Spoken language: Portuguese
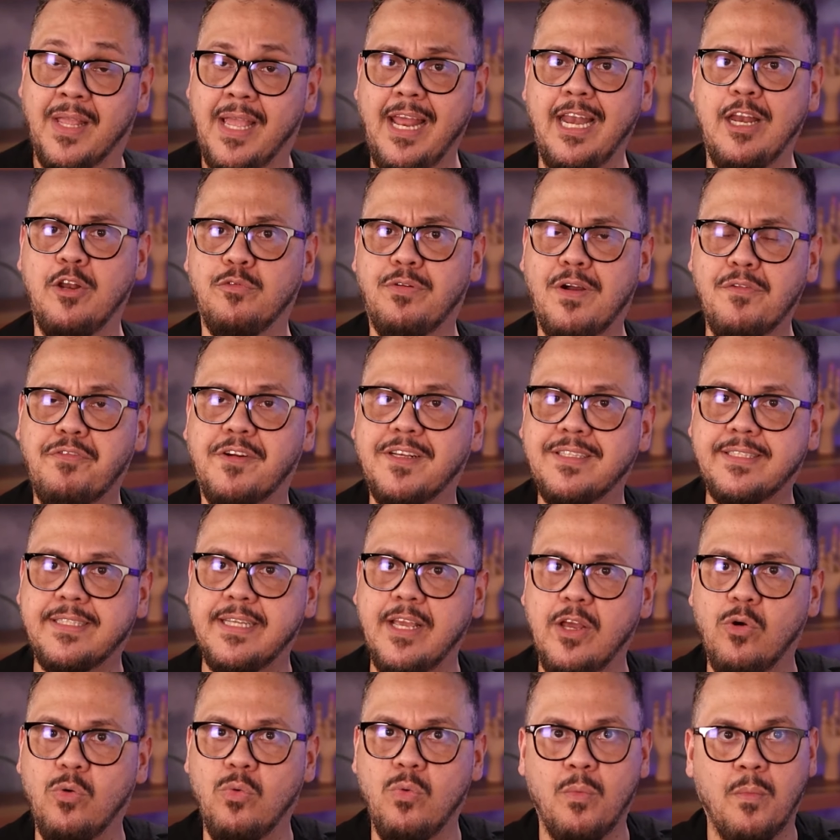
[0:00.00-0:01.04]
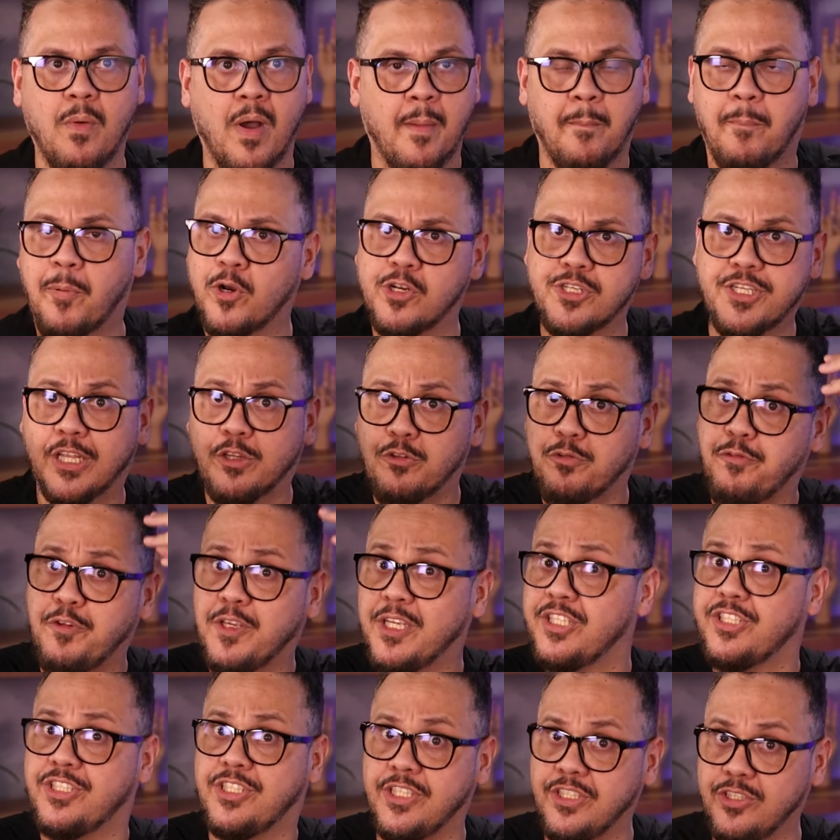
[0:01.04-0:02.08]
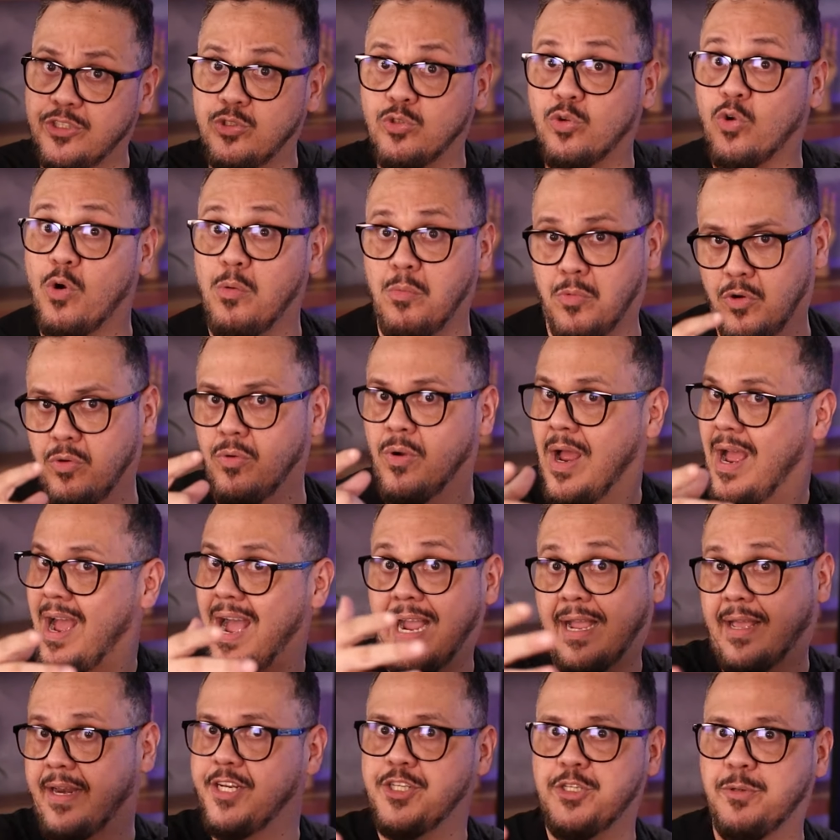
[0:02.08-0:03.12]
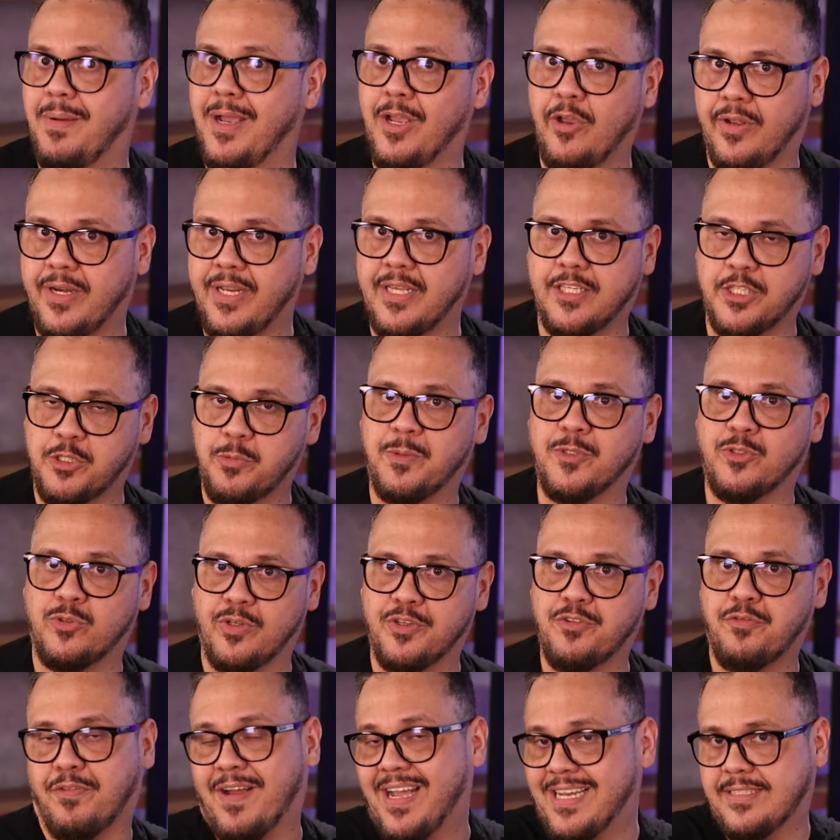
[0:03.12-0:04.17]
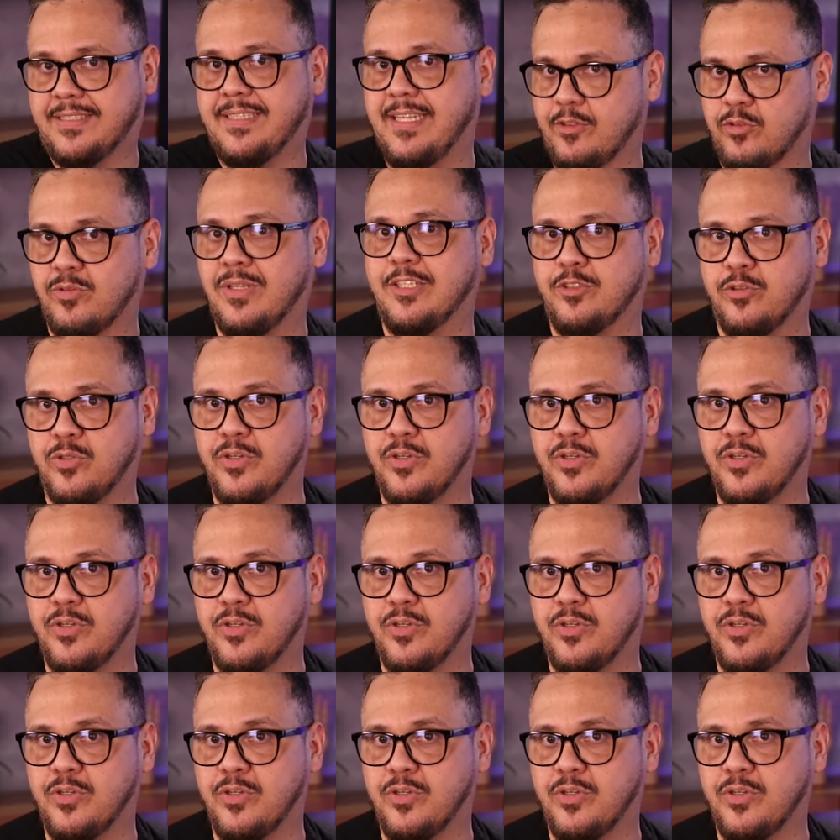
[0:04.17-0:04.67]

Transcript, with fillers: Ele não vai fazer um projeto fictício como a grande maioria das pessoas faz dentro das